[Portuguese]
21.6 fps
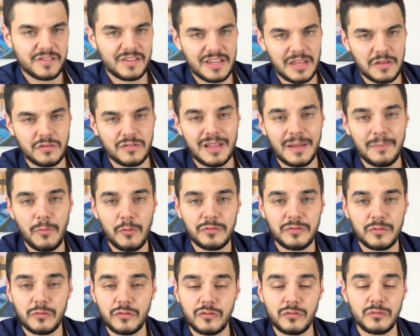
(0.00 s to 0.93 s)
assim, isso
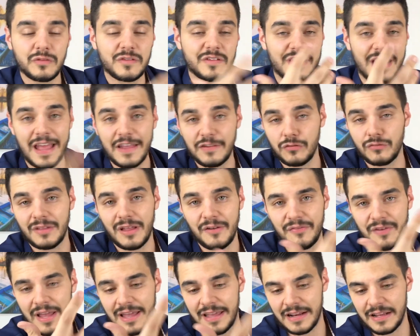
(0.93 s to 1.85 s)
demonstra o sucesso da
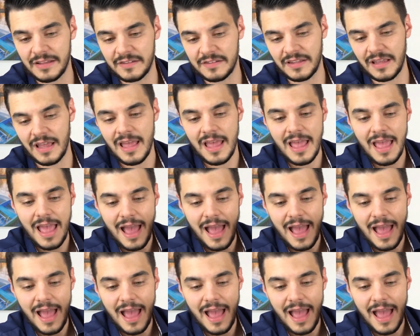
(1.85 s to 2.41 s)
fragrância.